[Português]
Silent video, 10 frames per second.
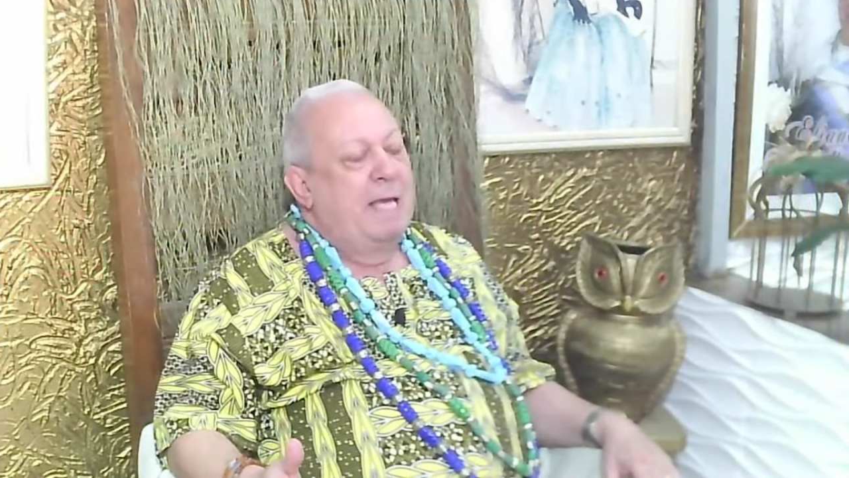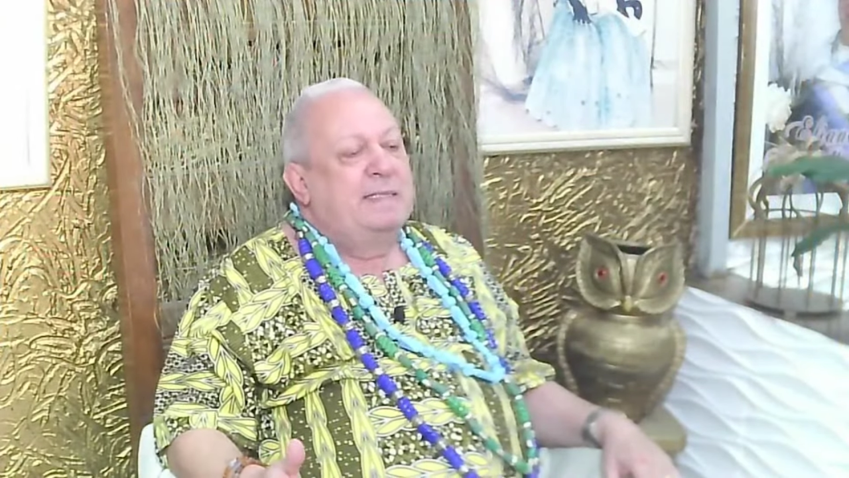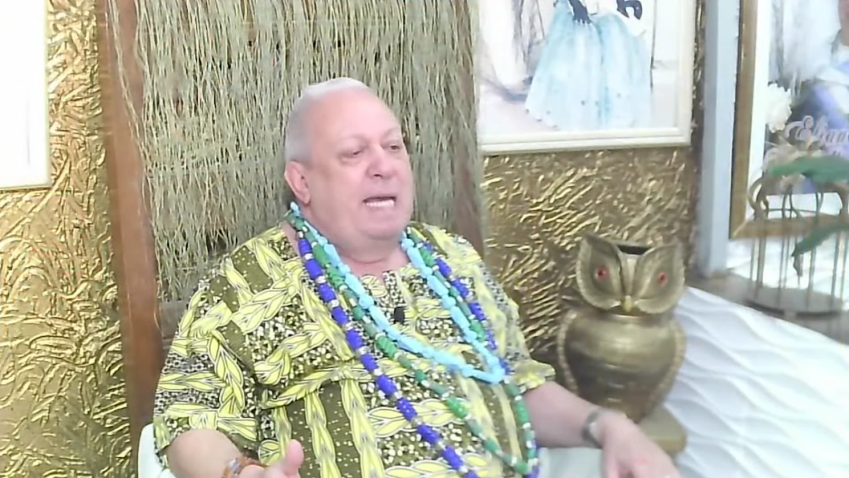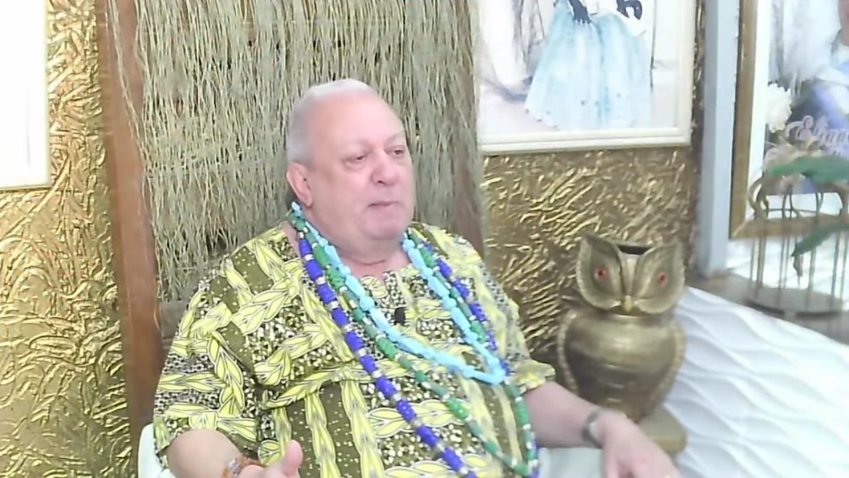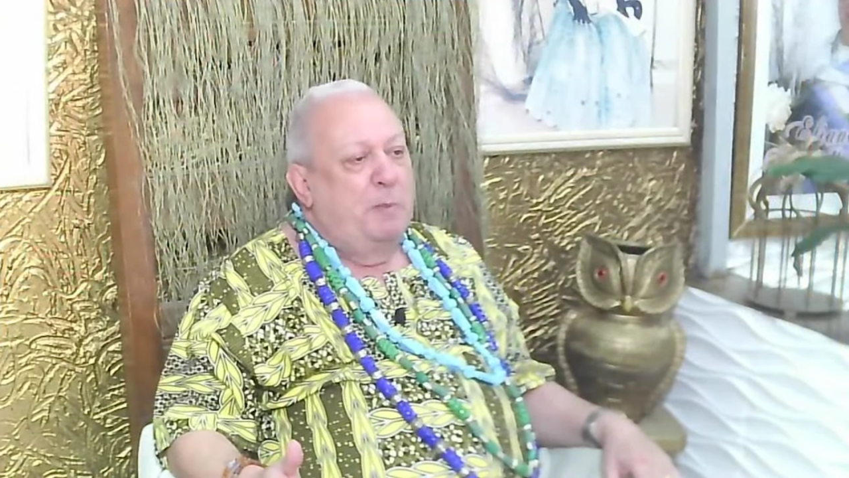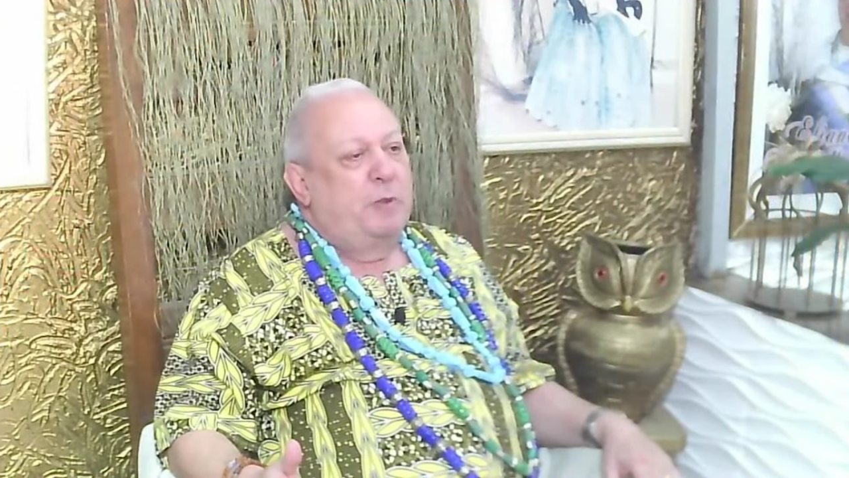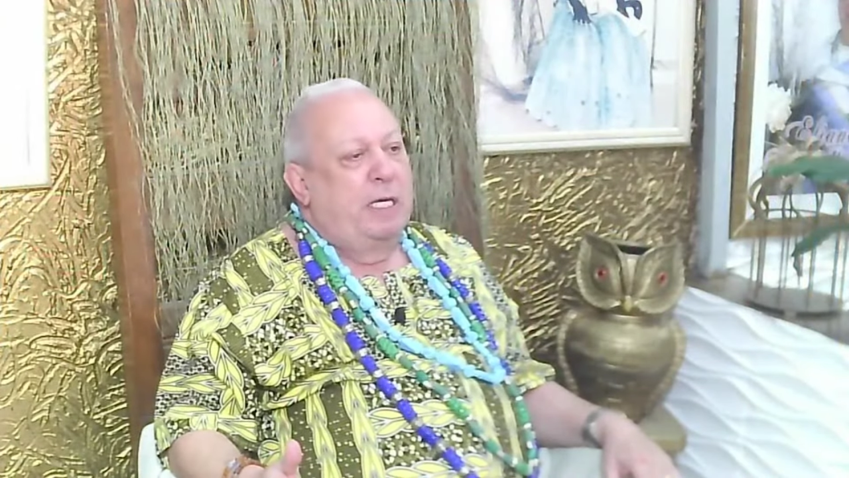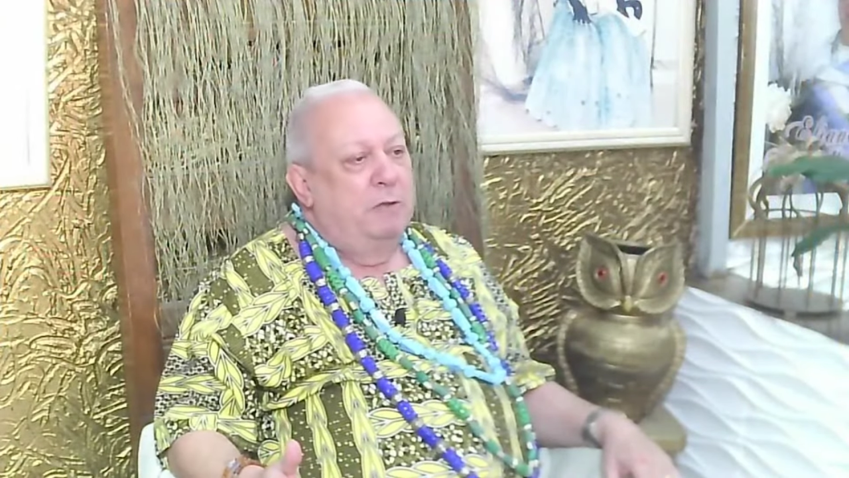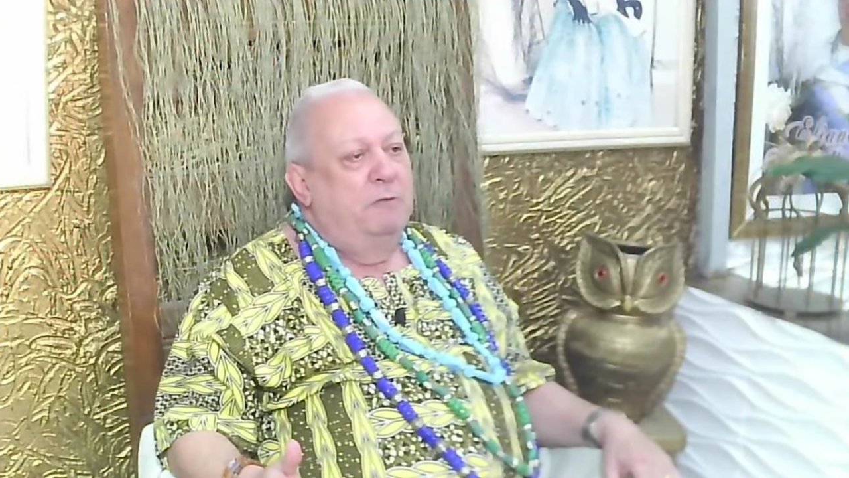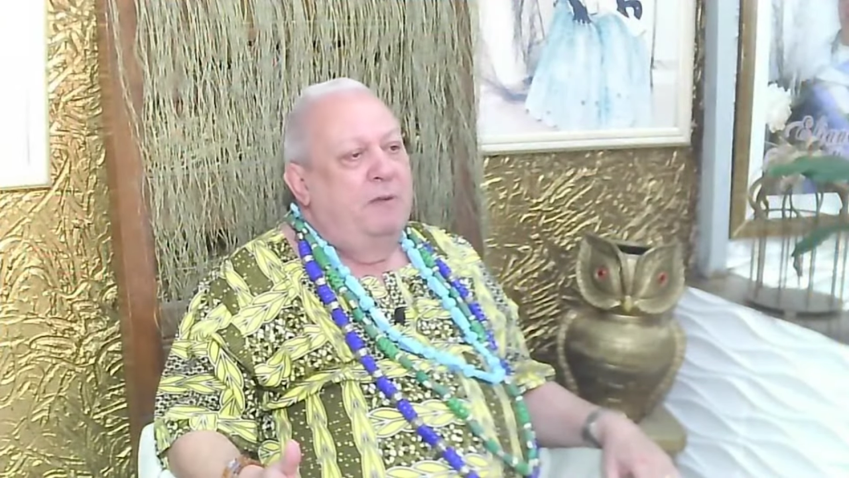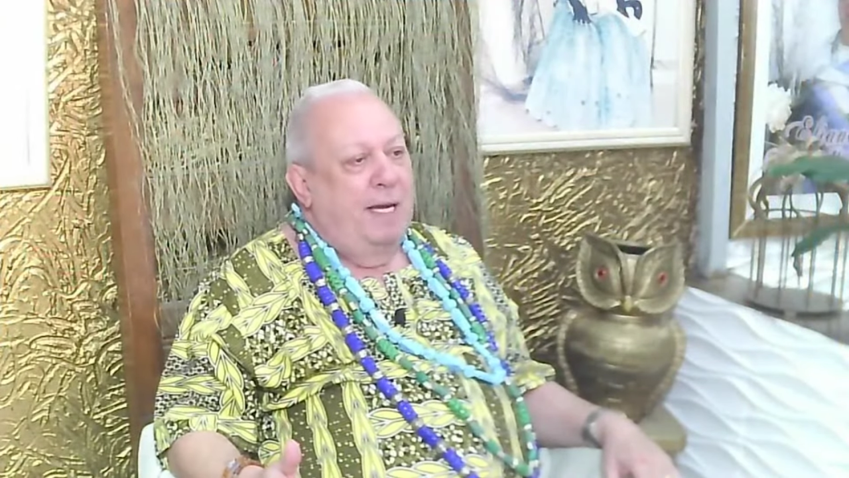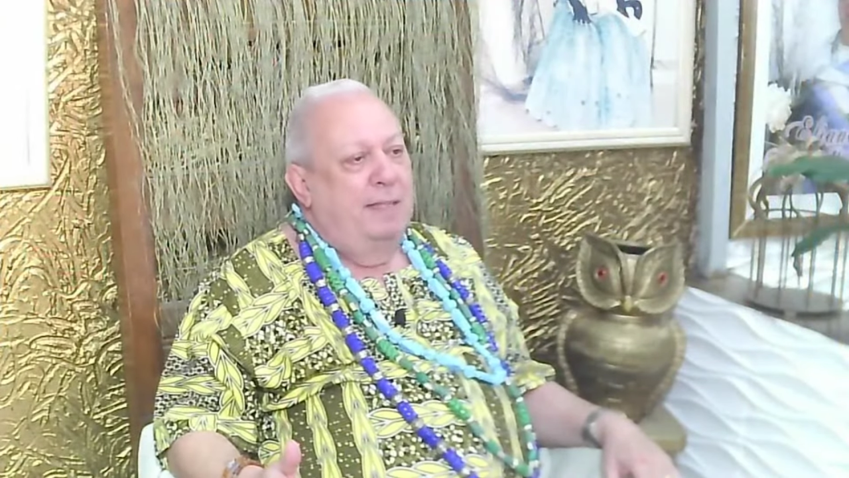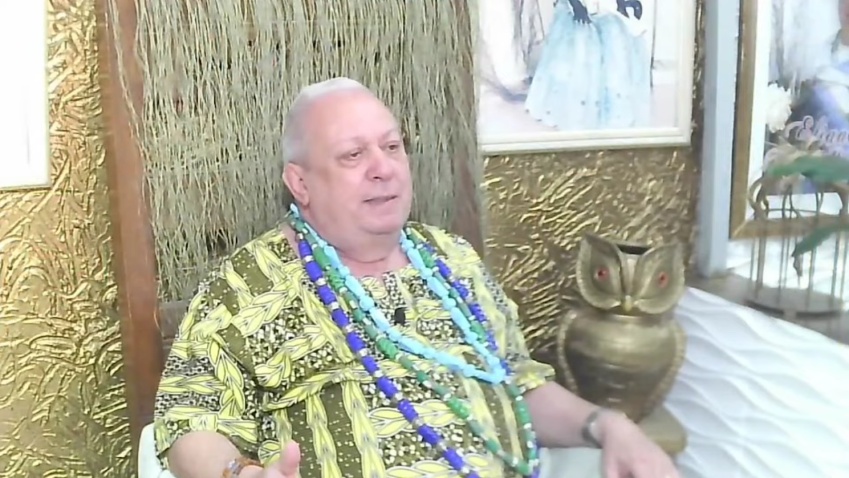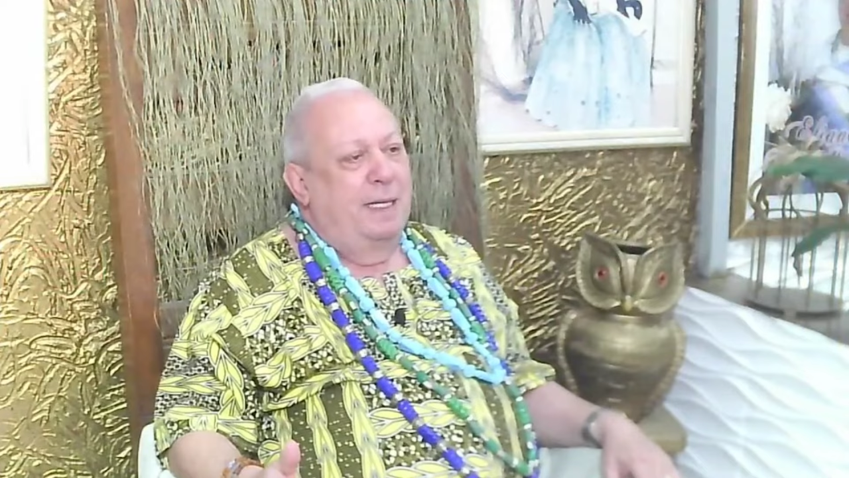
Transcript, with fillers: Sabe por que não vai